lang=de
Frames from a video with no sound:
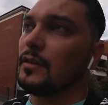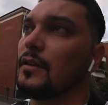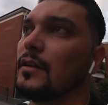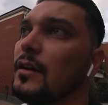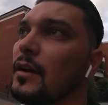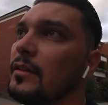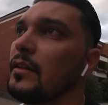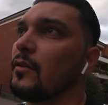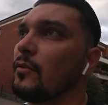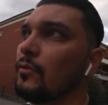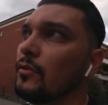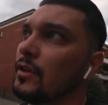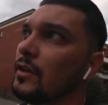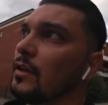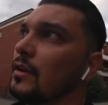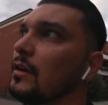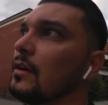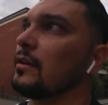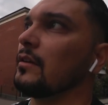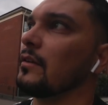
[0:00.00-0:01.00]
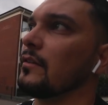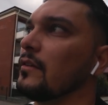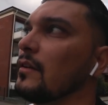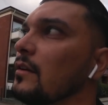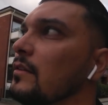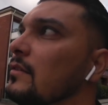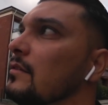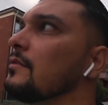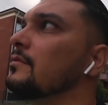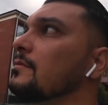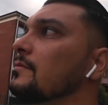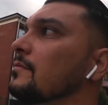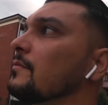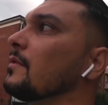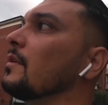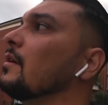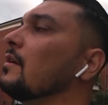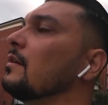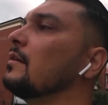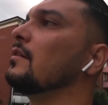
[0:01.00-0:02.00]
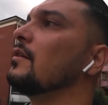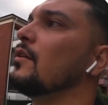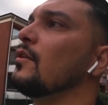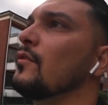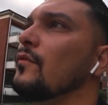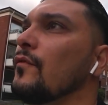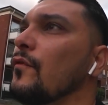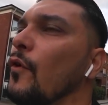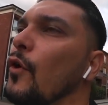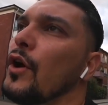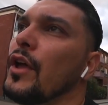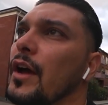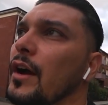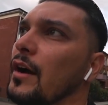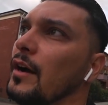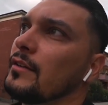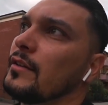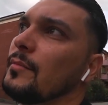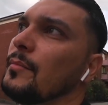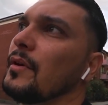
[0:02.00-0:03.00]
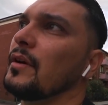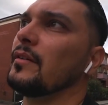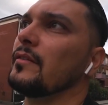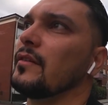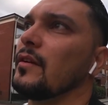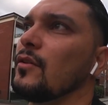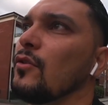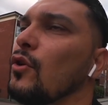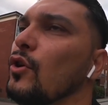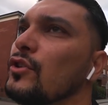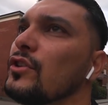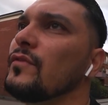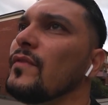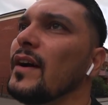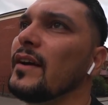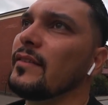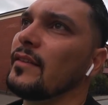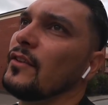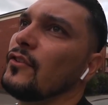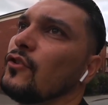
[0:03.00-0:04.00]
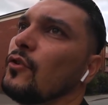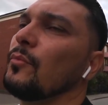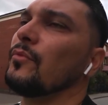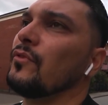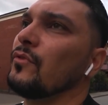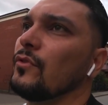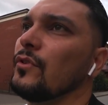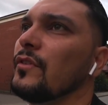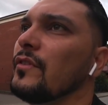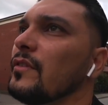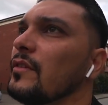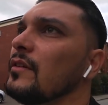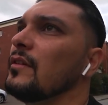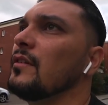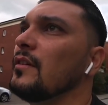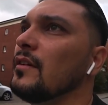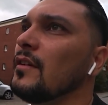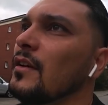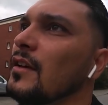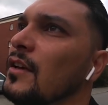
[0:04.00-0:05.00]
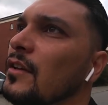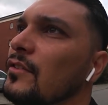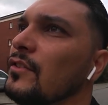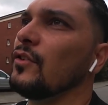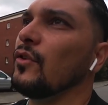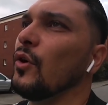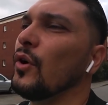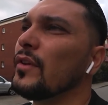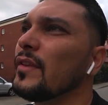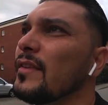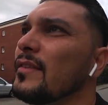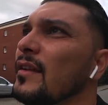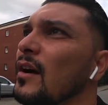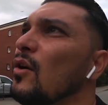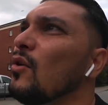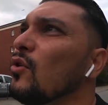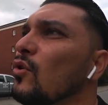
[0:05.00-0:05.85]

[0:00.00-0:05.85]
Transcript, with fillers: hat der Kollege gerade gesagt. Ja. Vorher hat er mal gesagt. Heute weiß er nicht, ob es so ist. Die Häuser sind auch